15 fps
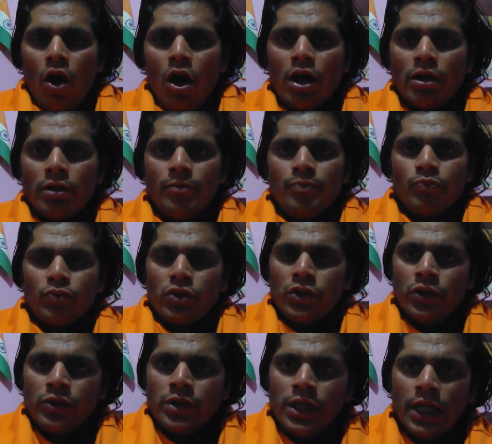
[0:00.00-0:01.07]
और
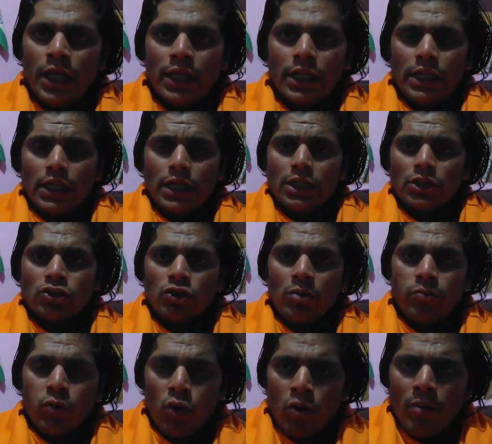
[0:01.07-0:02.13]
क्योंकि
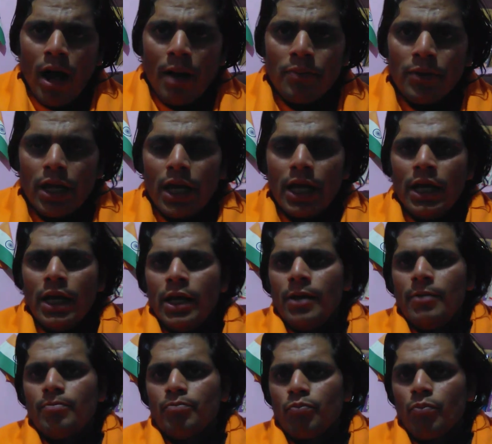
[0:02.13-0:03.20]
जो भूमाफिया है
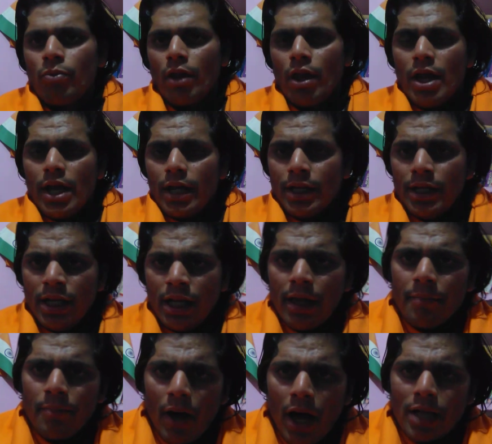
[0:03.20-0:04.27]

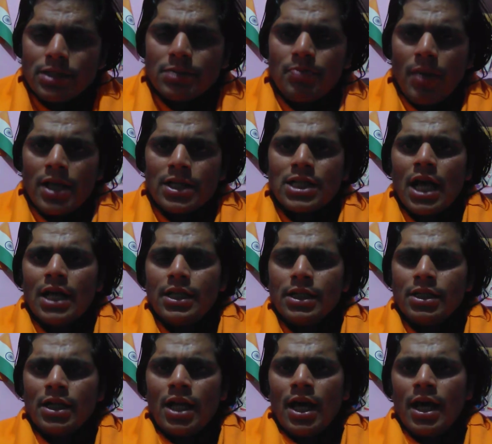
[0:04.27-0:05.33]
इनके पास पैसा
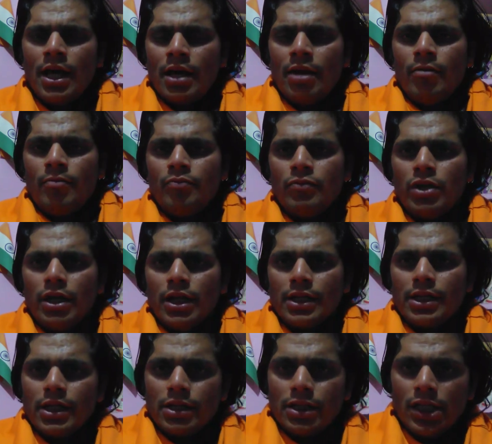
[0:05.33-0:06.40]
इतना है
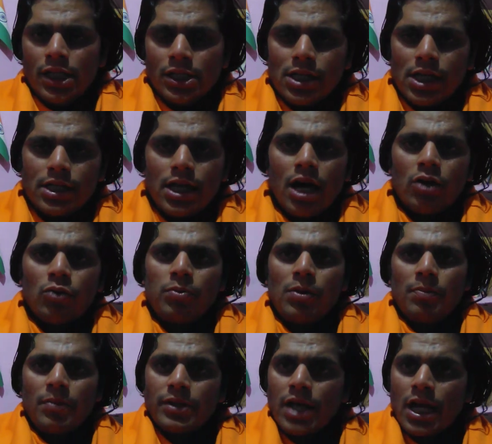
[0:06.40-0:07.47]
कि तीस हजार
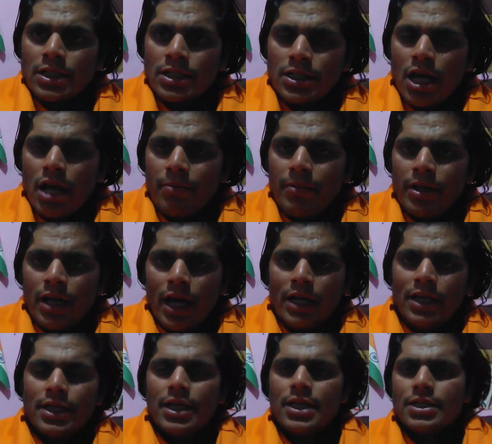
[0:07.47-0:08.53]
रुपये पचास हजार रुपये
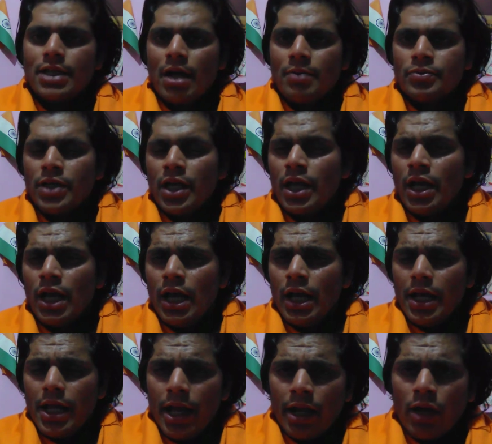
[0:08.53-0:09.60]
नाली के हिसाब से
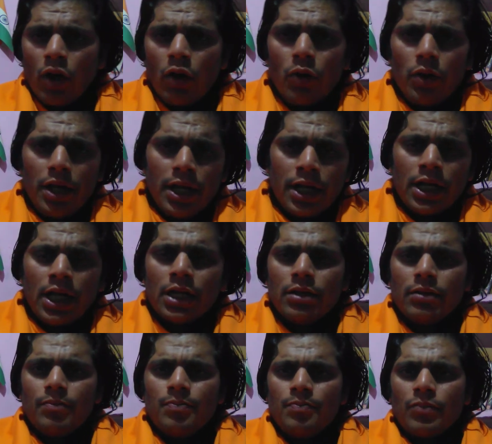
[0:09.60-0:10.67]
एकड़ों एकड़
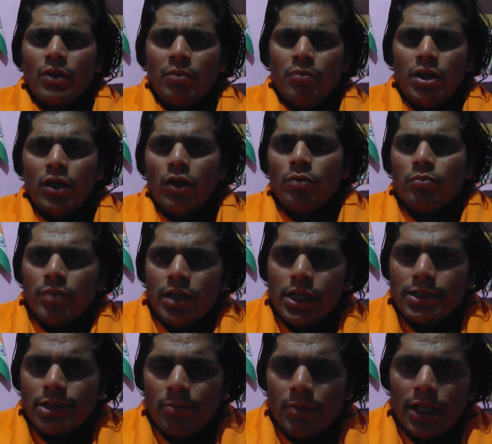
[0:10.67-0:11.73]
मिलो
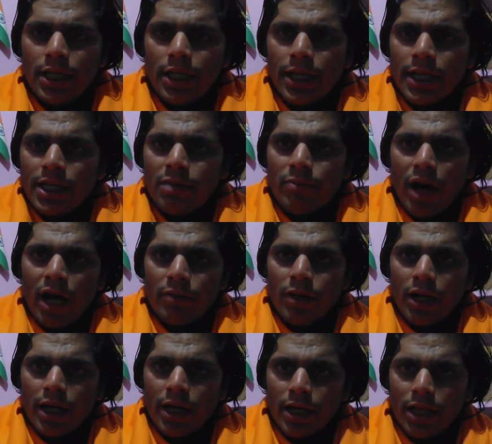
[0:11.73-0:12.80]
मील जमीन एक ही बार
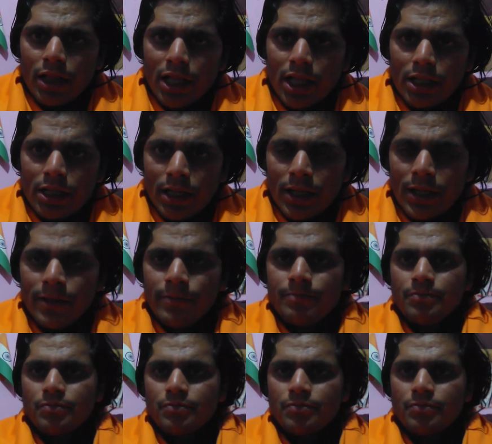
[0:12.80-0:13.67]
में खरीद लेते हैं